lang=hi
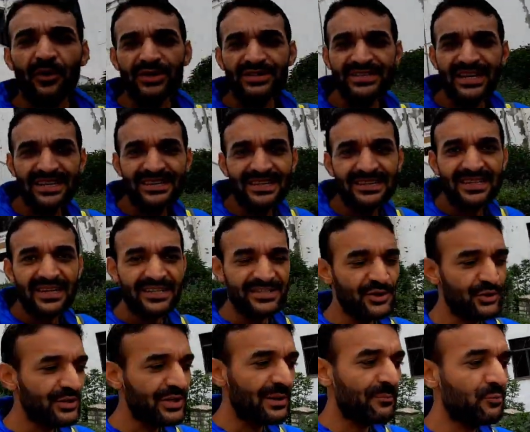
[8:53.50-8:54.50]
और ज़्यादातर
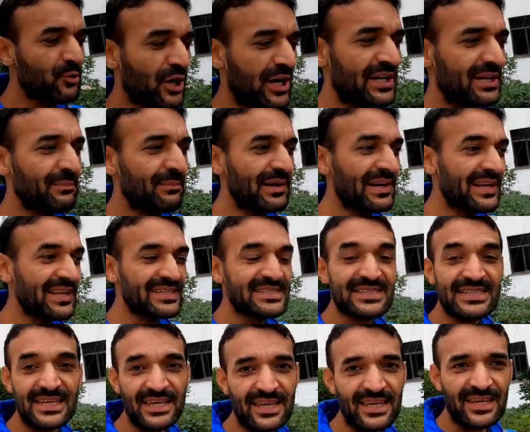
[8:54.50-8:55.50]
जो ये पुरानी
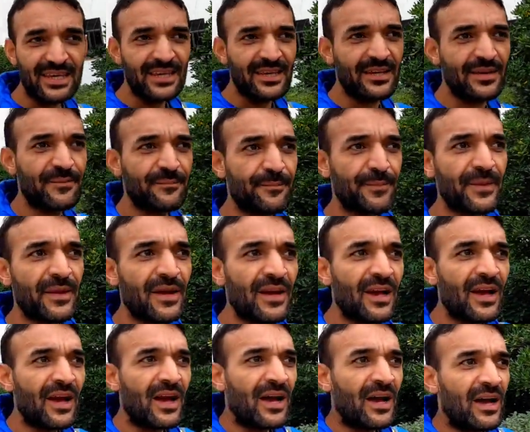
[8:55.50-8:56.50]
बिल्डिंग्स थी
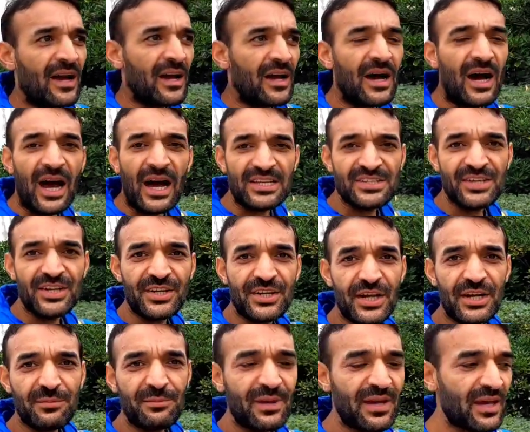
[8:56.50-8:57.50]
आज की
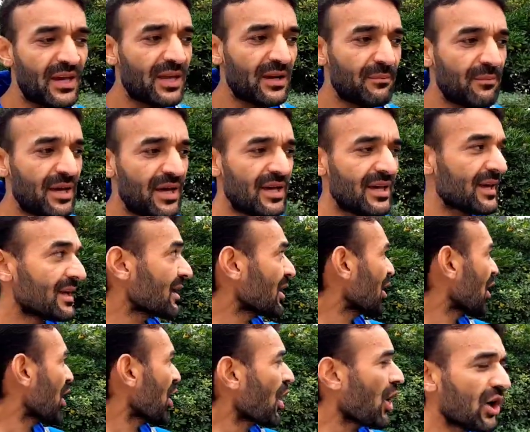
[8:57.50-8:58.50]
डेट में इनमें
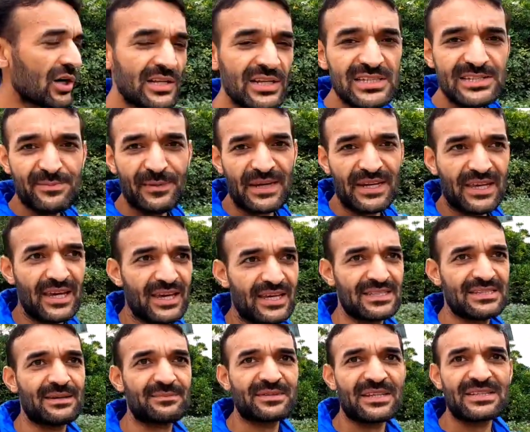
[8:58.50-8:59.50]
होटल्स बन गए
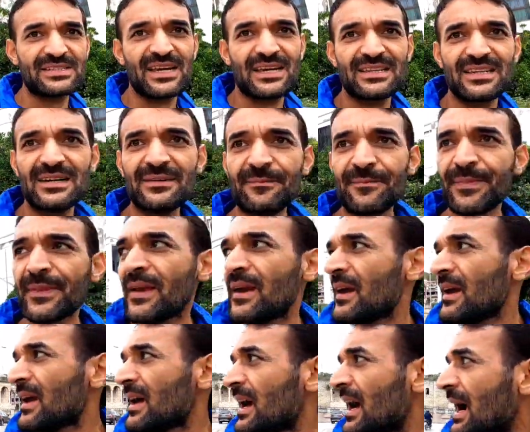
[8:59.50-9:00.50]
हैं सबसे ज़्यादा
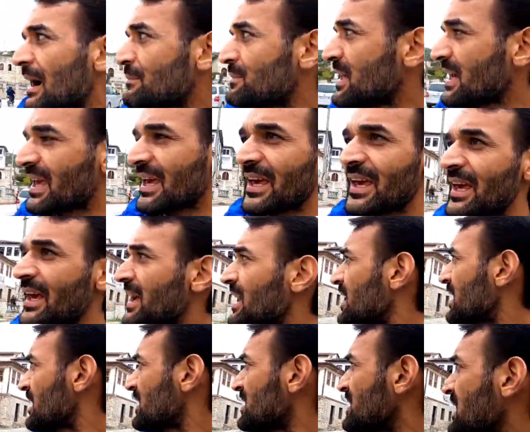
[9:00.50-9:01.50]
आप देखेंगे
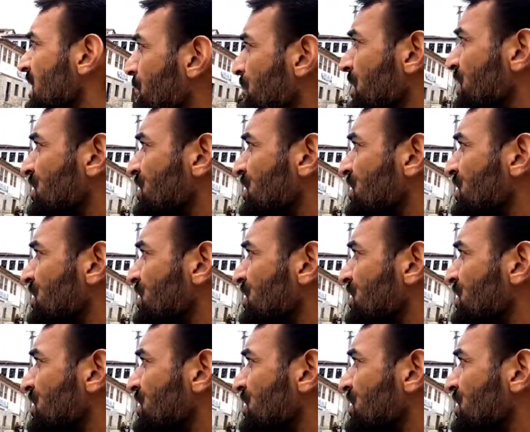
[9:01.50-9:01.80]
ये